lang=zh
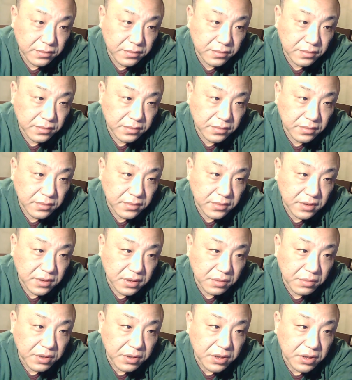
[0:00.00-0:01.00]
你们使用
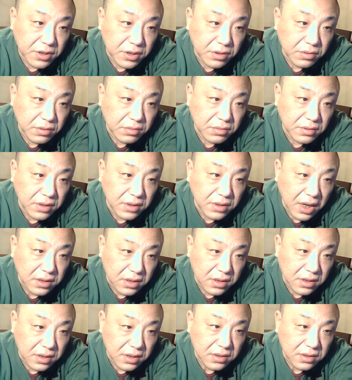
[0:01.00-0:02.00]
电磁武器
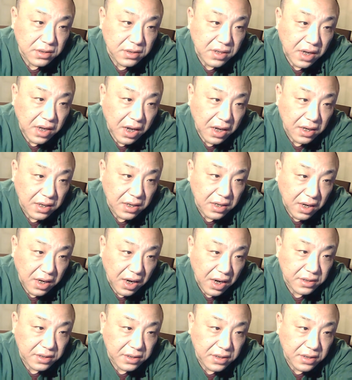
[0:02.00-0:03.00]
残害张扬
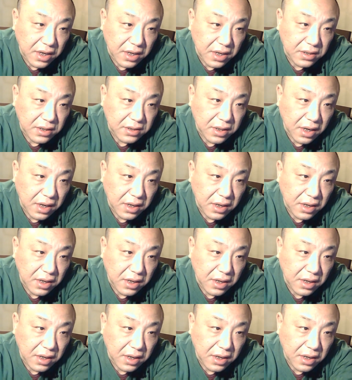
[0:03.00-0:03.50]
和西月